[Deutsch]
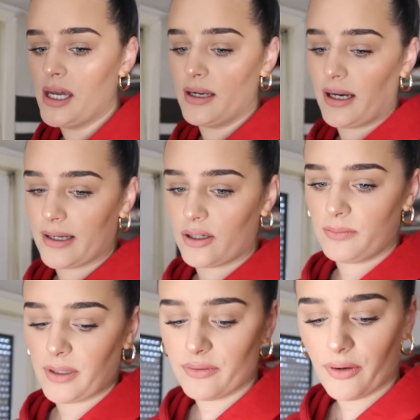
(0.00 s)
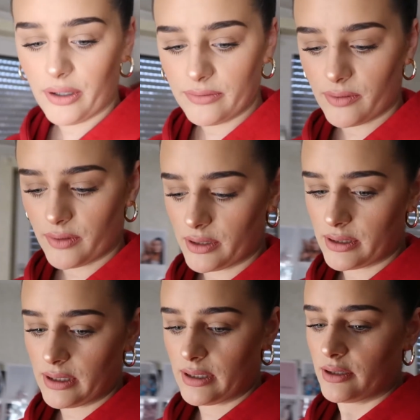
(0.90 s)
Nachher kommt mein Freund, wir
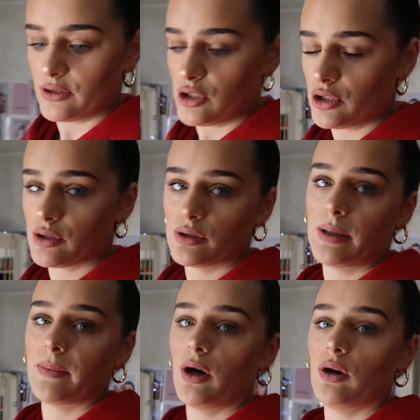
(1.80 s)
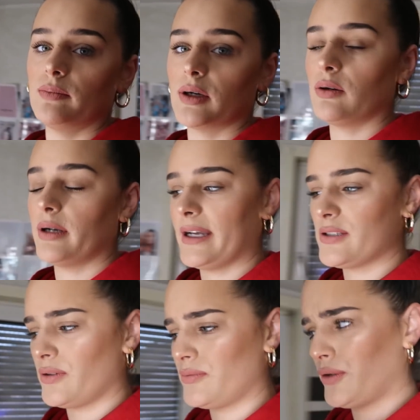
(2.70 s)
wollen äh, eine Shisha zusammen rauchen. Mal gucken, eigentlich
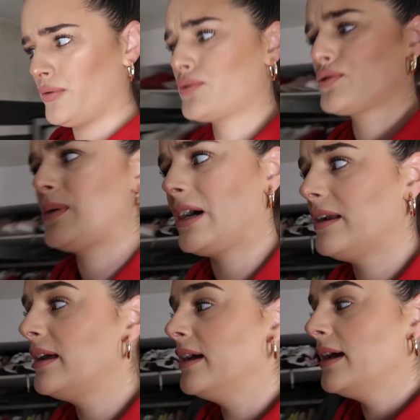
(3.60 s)
wollten wir heute Fotos machen.